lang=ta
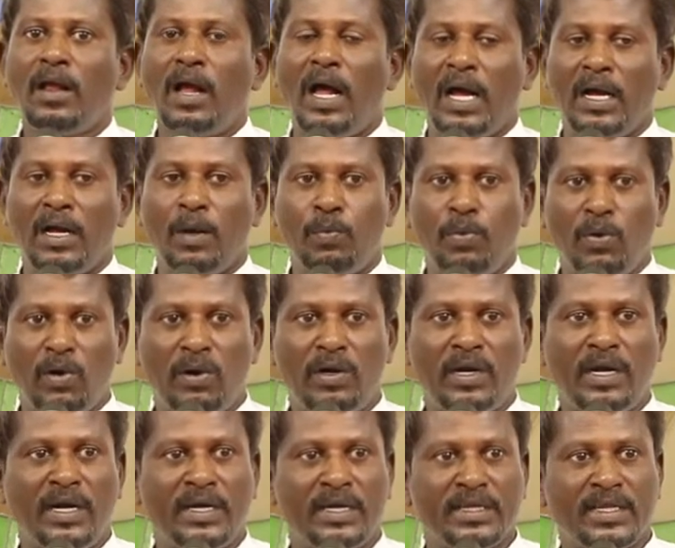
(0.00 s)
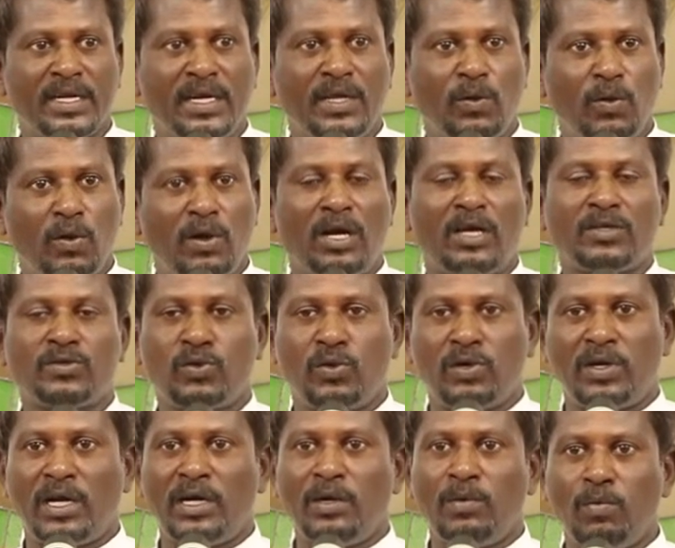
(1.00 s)
அங்கே போன இடத்துல யோனா
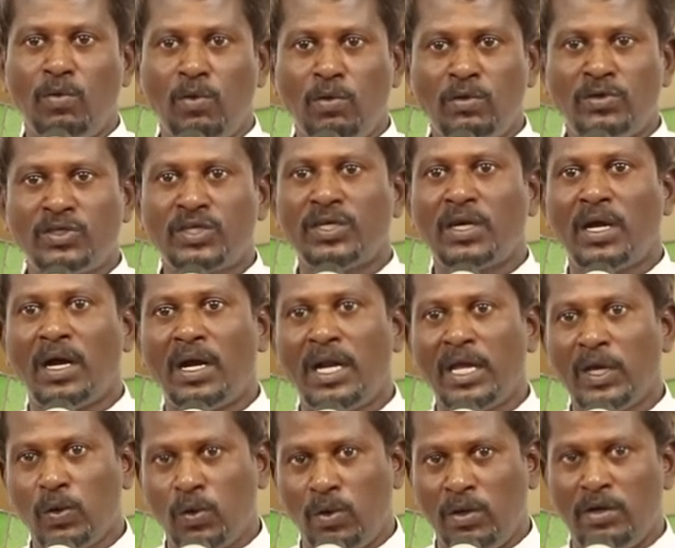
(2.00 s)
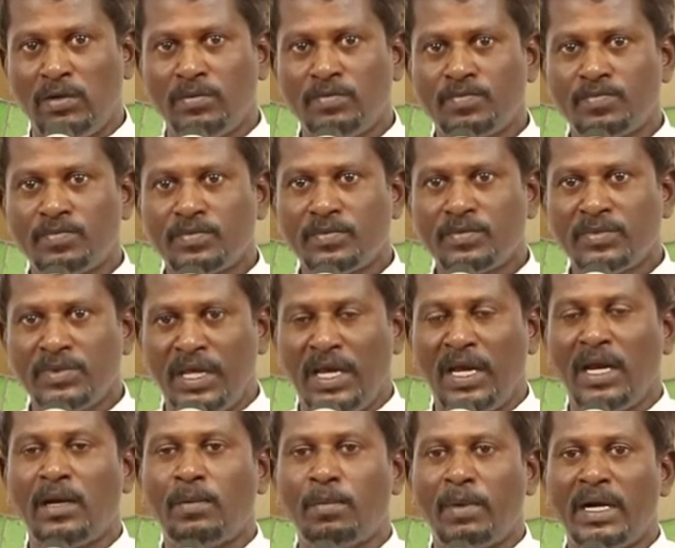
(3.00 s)
சொல்கிறாரு மூன்று நாளைக்குள்
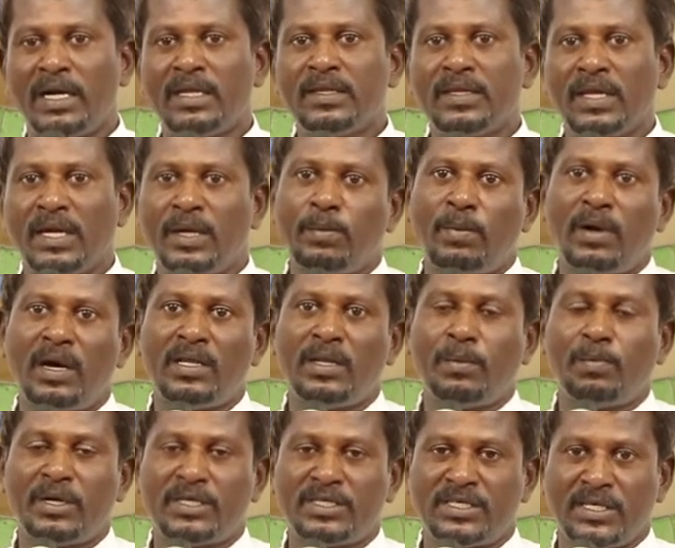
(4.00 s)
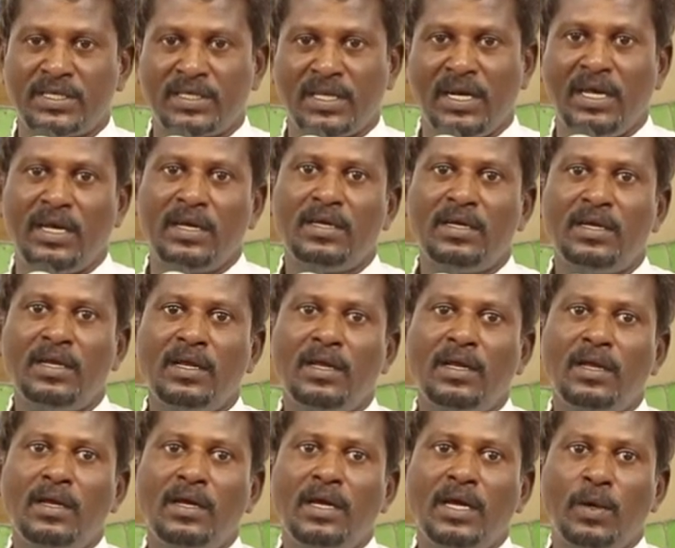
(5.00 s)
நீங்கள் மனம் திரும்பாத பட்சத்தில்
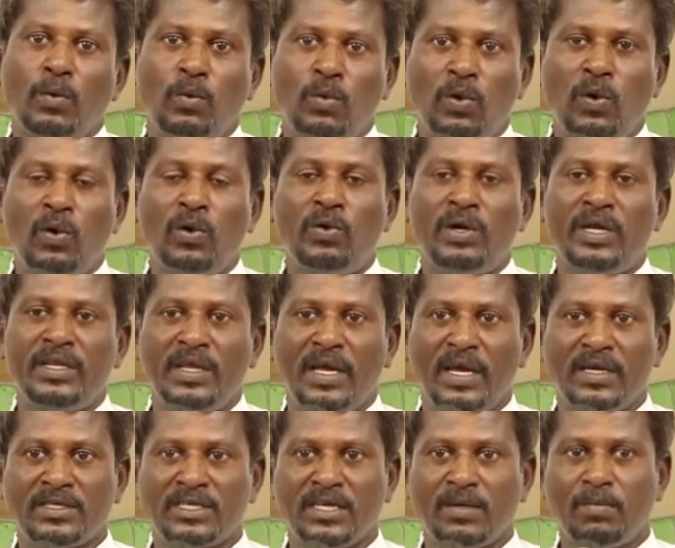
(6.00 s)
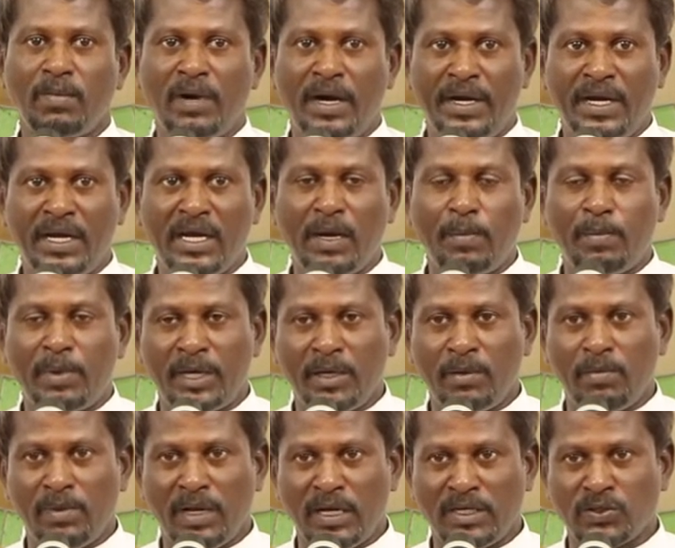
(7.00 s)
உங்களுடைய தேசம்
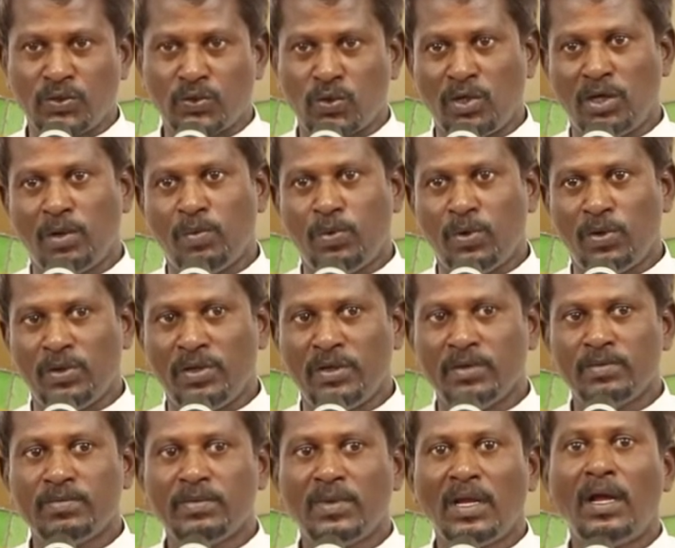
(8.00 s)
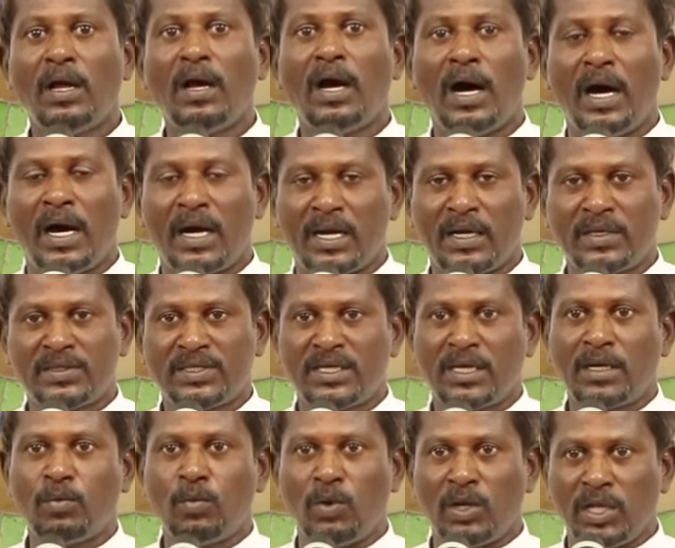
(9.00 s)
அழிக்கப்படும் என்று சொன்னபோது
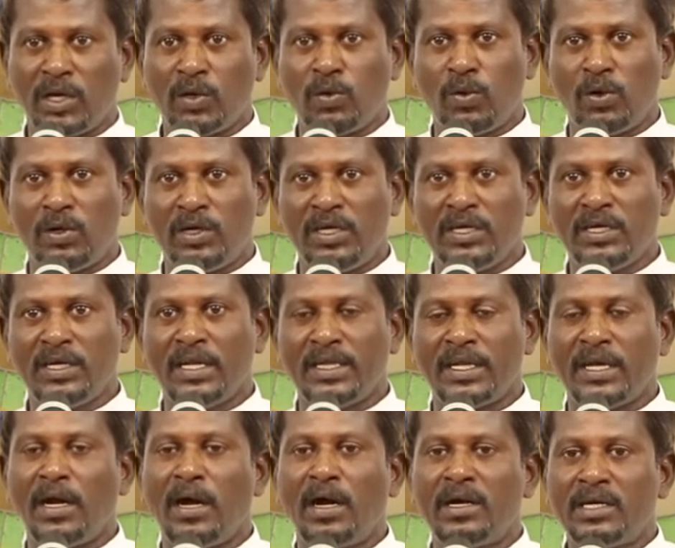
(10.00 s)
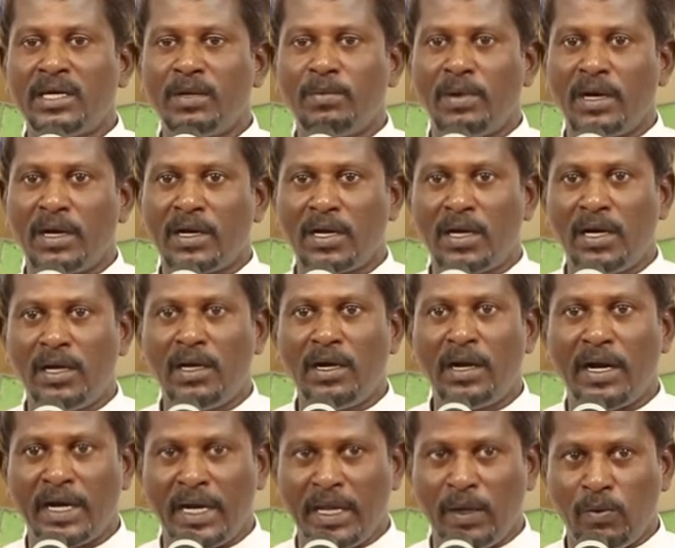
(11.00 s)
அரசர் முதற்கொண்டு அந்த நாட்டு மக்கள்
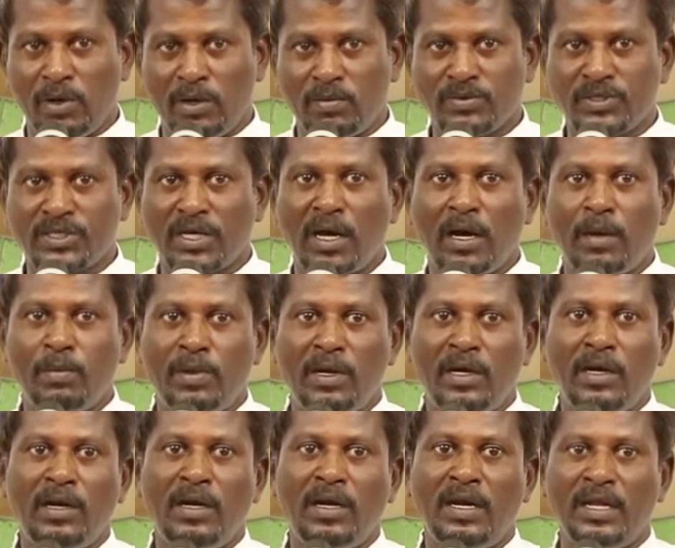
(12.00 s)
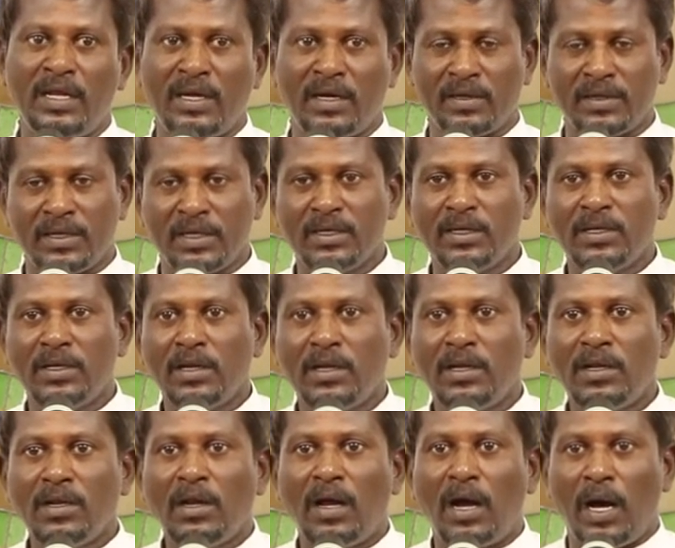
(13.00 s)
அனைவரும் சாம்பலில் இருந்து
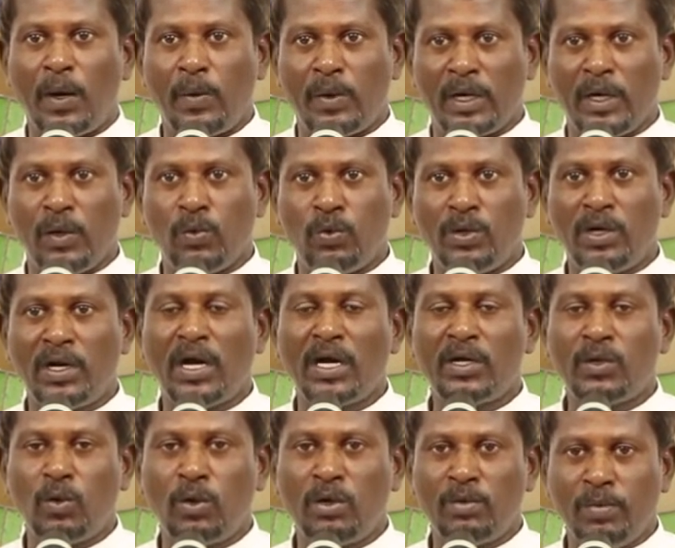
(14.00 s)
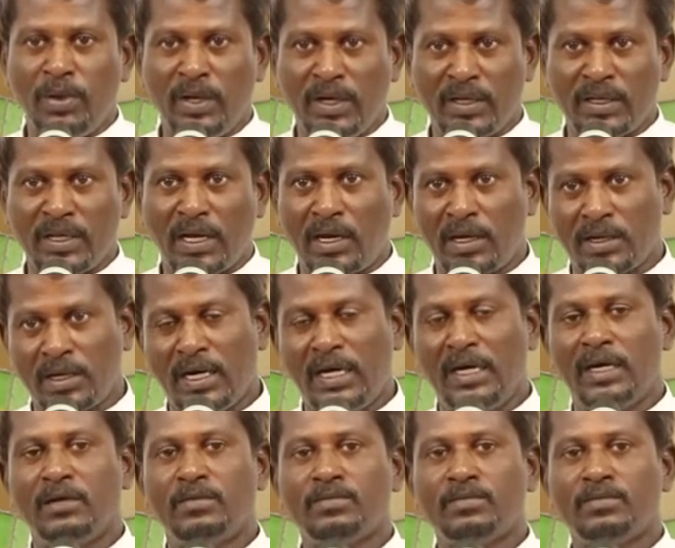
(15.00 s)
அவர்கள் உண்ணா நோன்பு இருந்தார்கள்